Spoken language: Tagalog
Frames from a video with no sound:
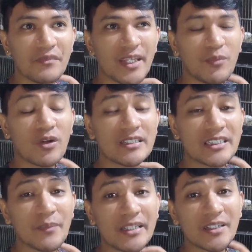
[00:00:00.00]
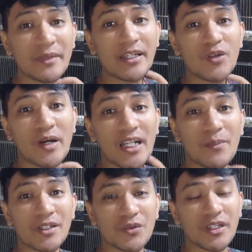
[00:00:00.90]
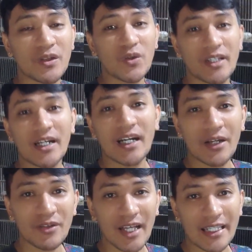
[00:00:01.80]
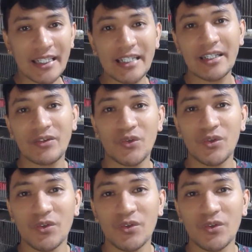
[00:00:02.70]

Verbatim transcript: hindi po kasi sabay-sabay lumalabas yung itlog ng ano natin, ng,